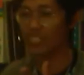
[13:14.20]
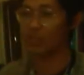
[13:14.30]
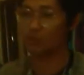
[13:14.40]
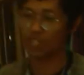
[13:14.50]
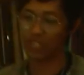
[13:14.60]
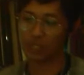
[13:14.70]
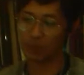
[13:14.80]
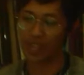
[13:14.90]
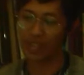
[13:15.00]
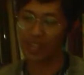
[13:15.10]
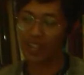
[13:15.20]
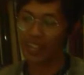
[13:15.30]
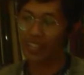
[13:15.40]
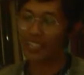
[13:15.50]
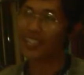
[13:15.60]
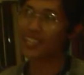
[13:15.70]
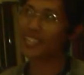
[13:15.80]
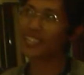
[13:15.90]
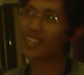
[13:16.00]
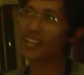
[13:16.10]
Tuhan Yesus yang kedua.
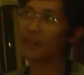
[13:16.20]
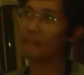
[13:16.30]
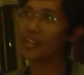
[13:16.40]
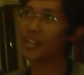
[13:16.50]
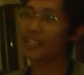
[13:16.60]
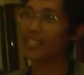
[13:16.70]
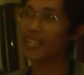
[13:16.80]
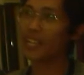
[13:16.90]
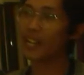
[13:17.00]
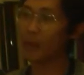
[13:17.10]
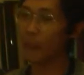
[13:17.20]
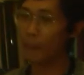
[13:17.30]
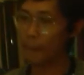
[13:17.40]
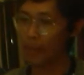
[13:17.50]
Sehingga saya merasa